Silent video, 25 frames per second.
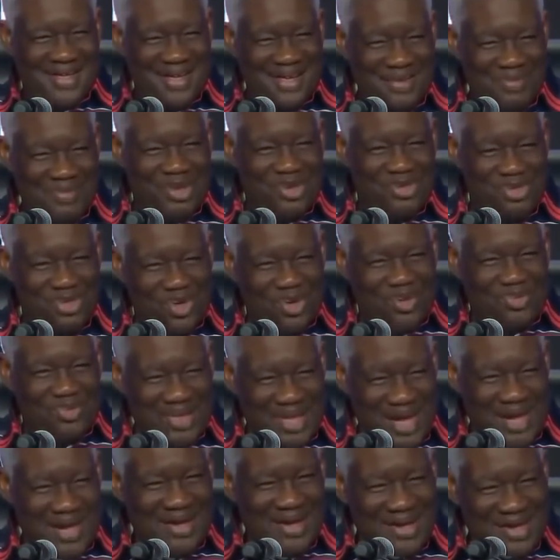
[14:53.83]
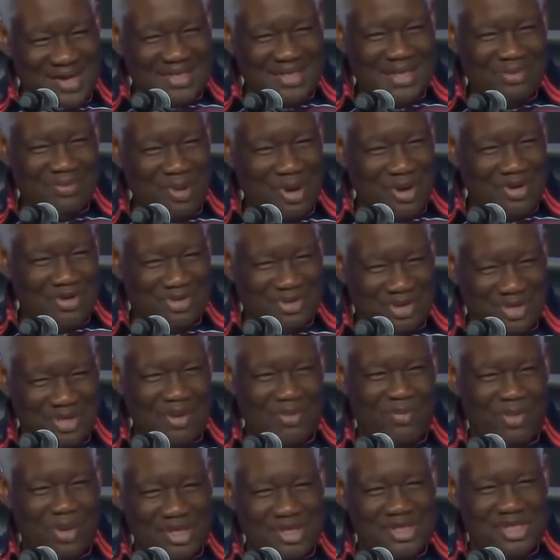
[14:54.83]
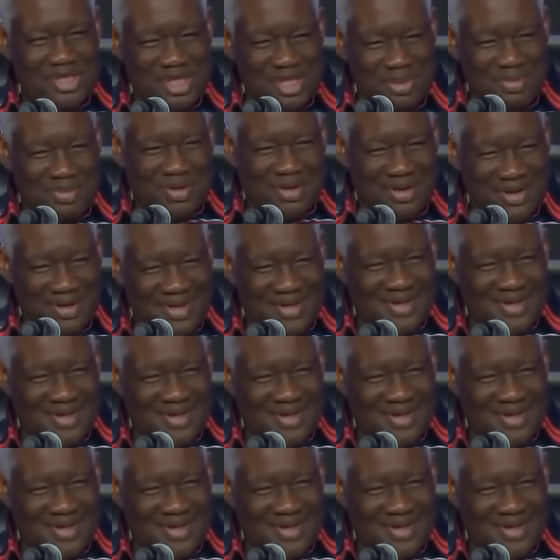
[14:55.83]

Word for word: il, me suit comme ça. C'est bon, c'était un bon disciple.